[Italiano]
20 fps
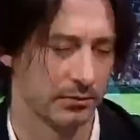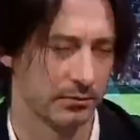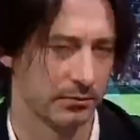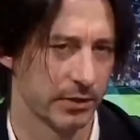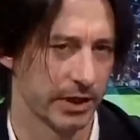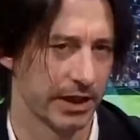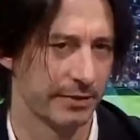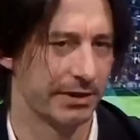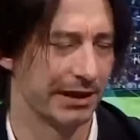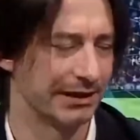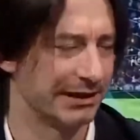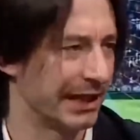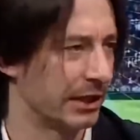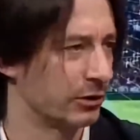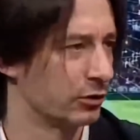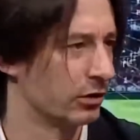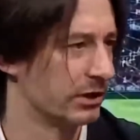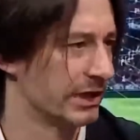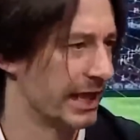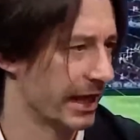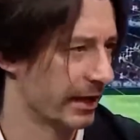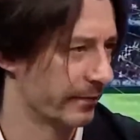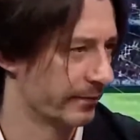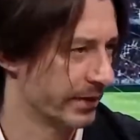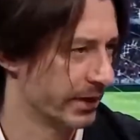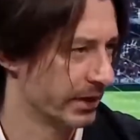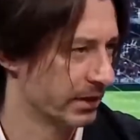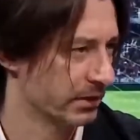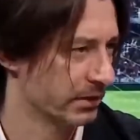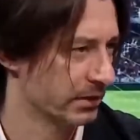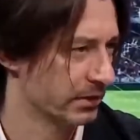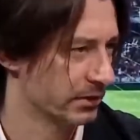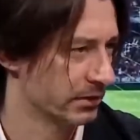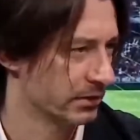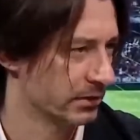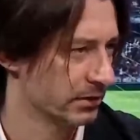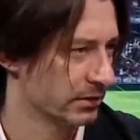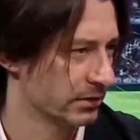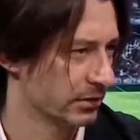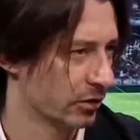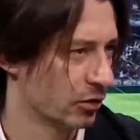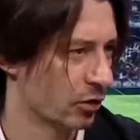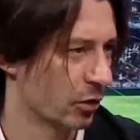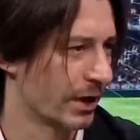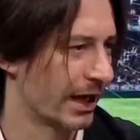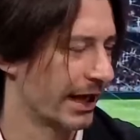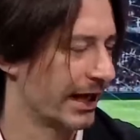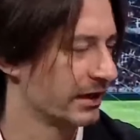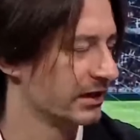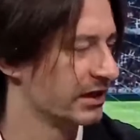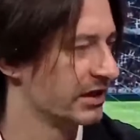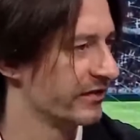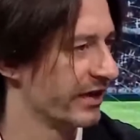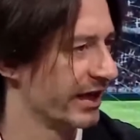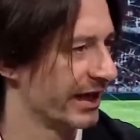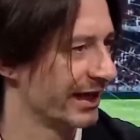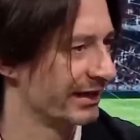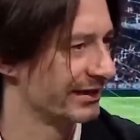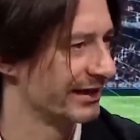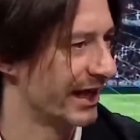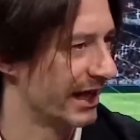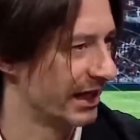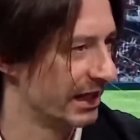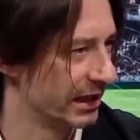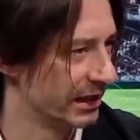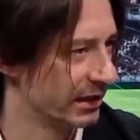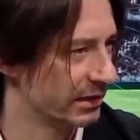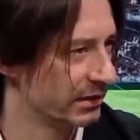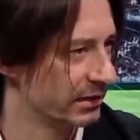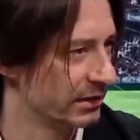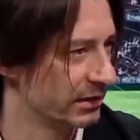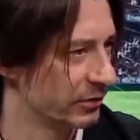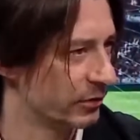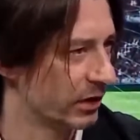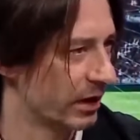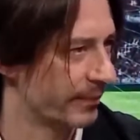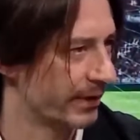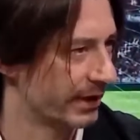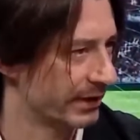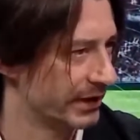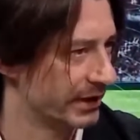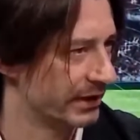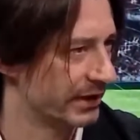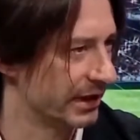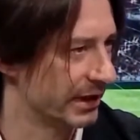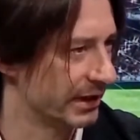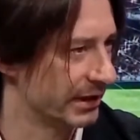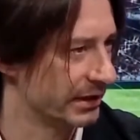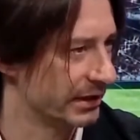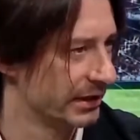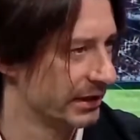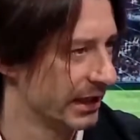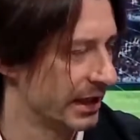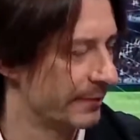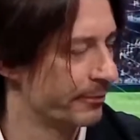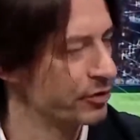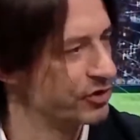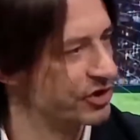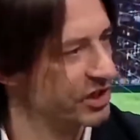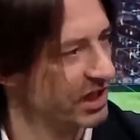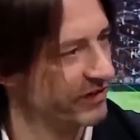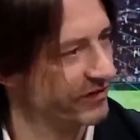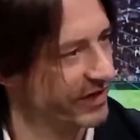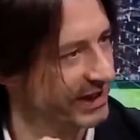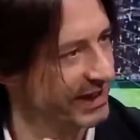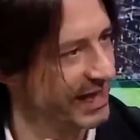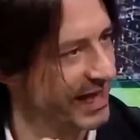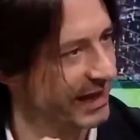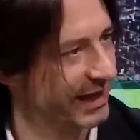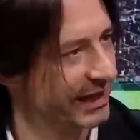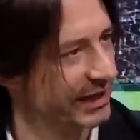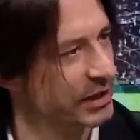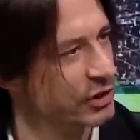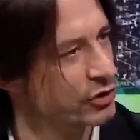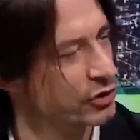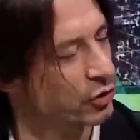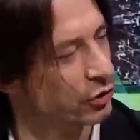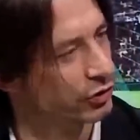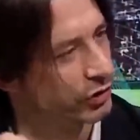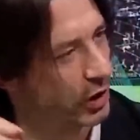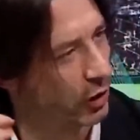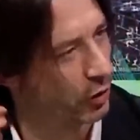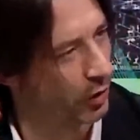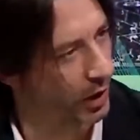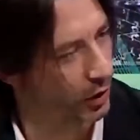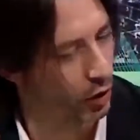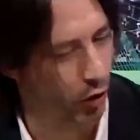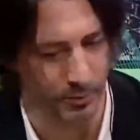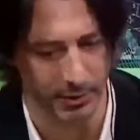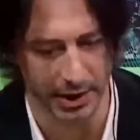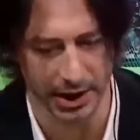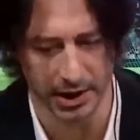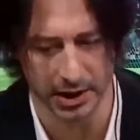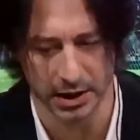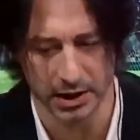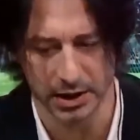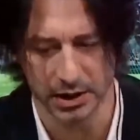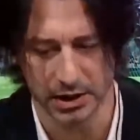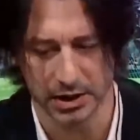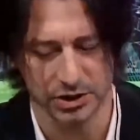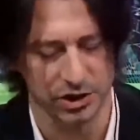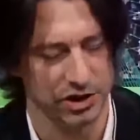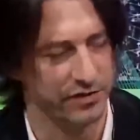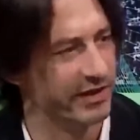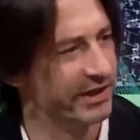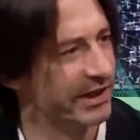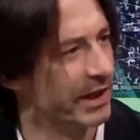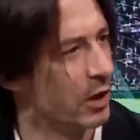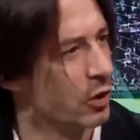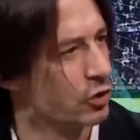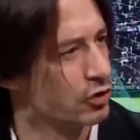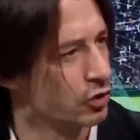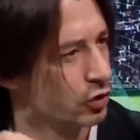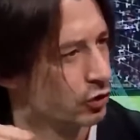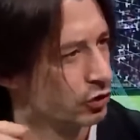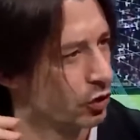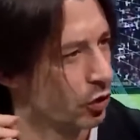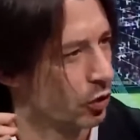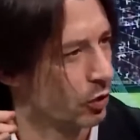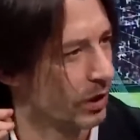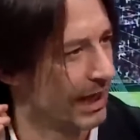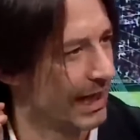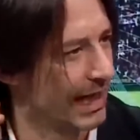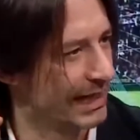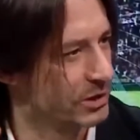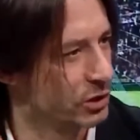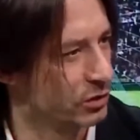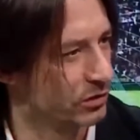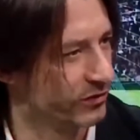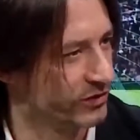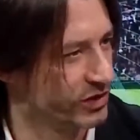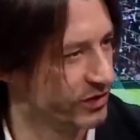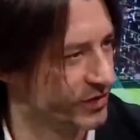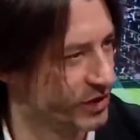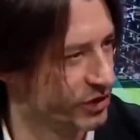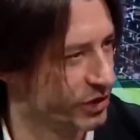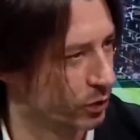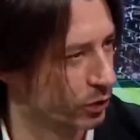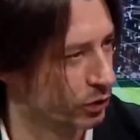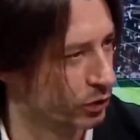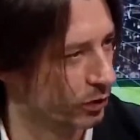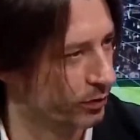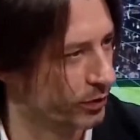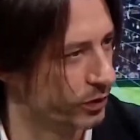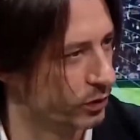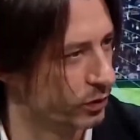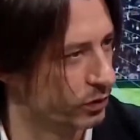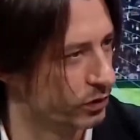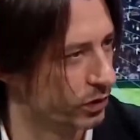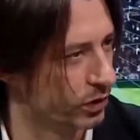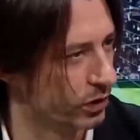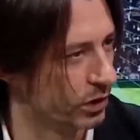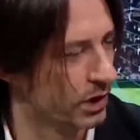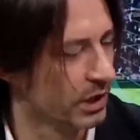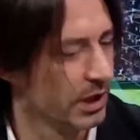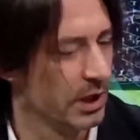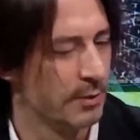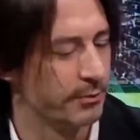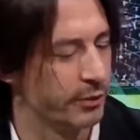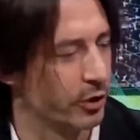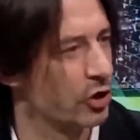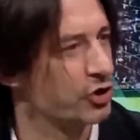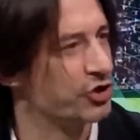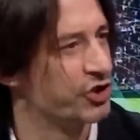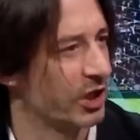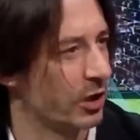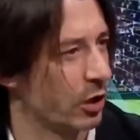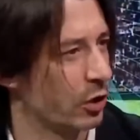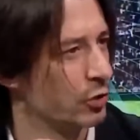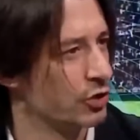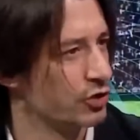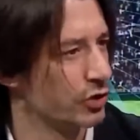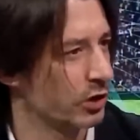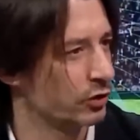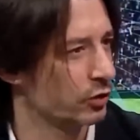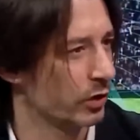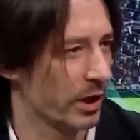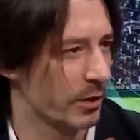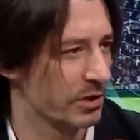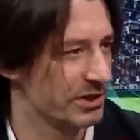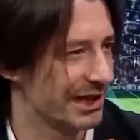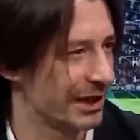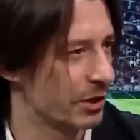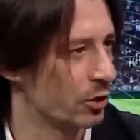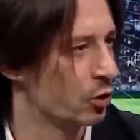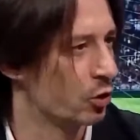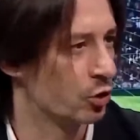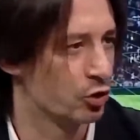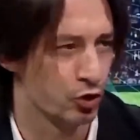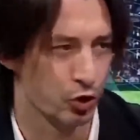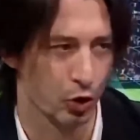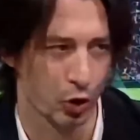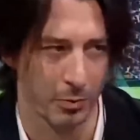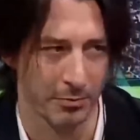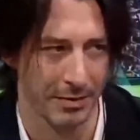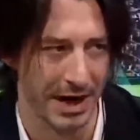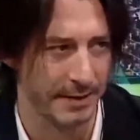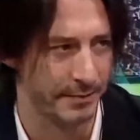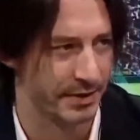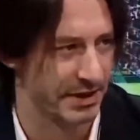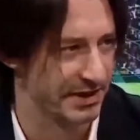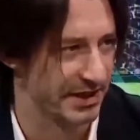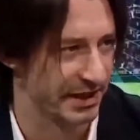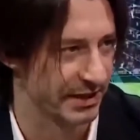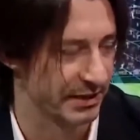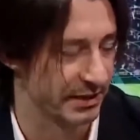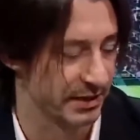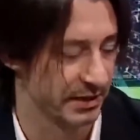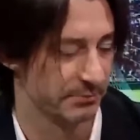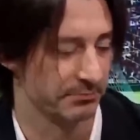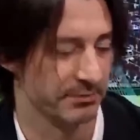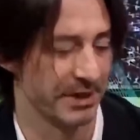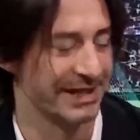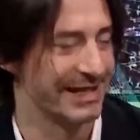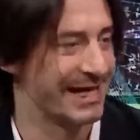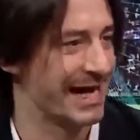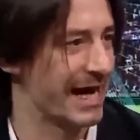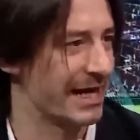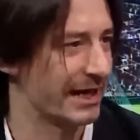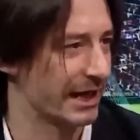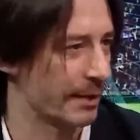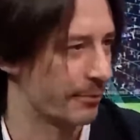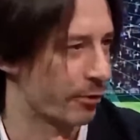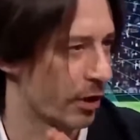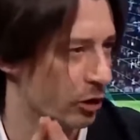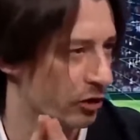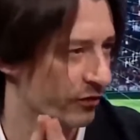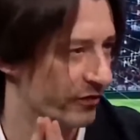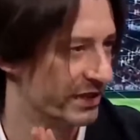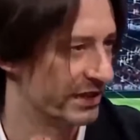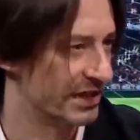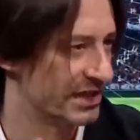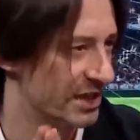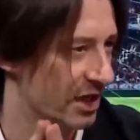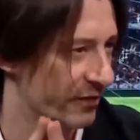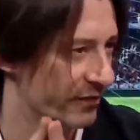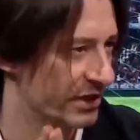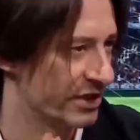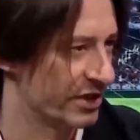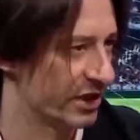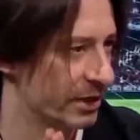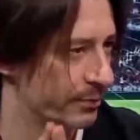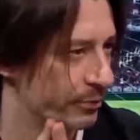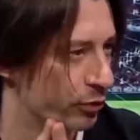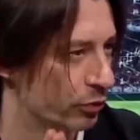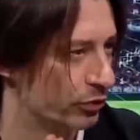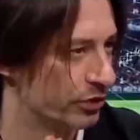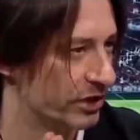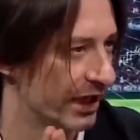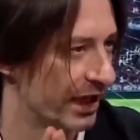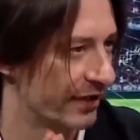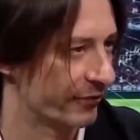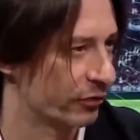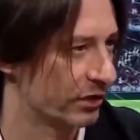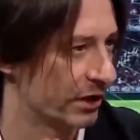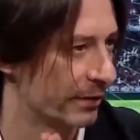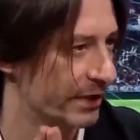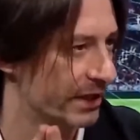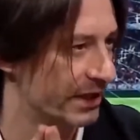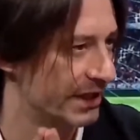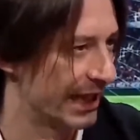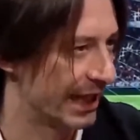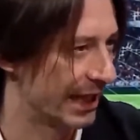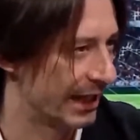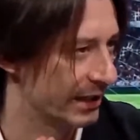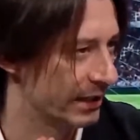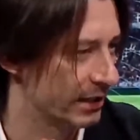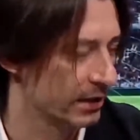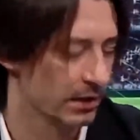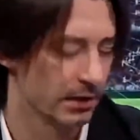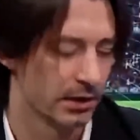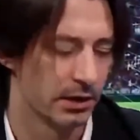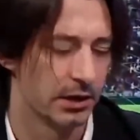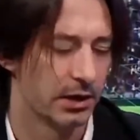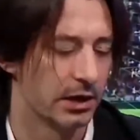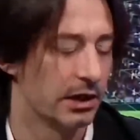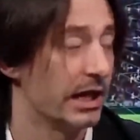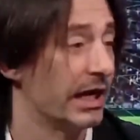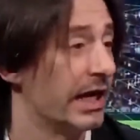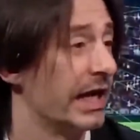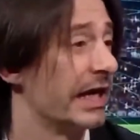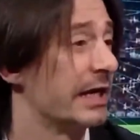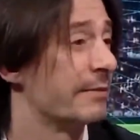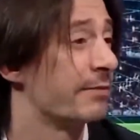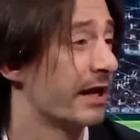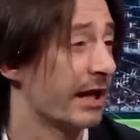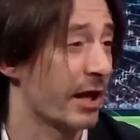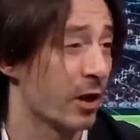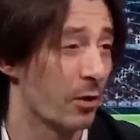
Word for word: ribaltando il derby con una cattiveria tale in quella partita che poi si rivede anche negli scontri con la Roma, si vede nello scontro con la Lazio dove si vince l'ultimo minuto, però c'erano due giocatori che quest'anno non sono mai presenti, Megnan che ha portato 26-27 punti che è fondamentale, ovvio, ovvio. e Ibra che